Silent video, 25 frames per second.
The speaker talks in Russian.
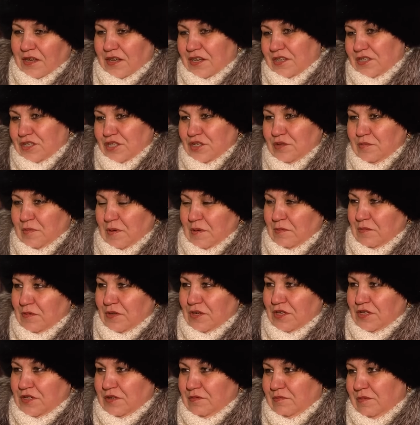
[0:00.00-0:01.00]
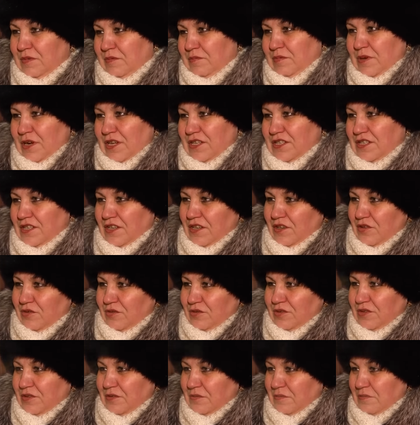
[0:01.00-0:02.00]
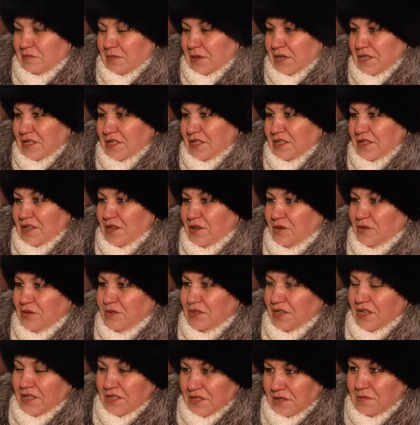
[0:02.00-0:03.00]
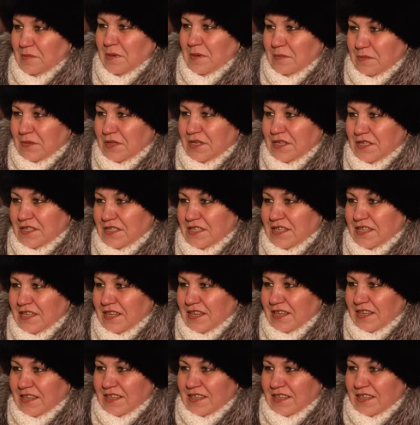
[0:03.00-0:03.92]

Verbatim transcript: Конечно, помириться. Мы братские люди, братский народ, конечно, помириться.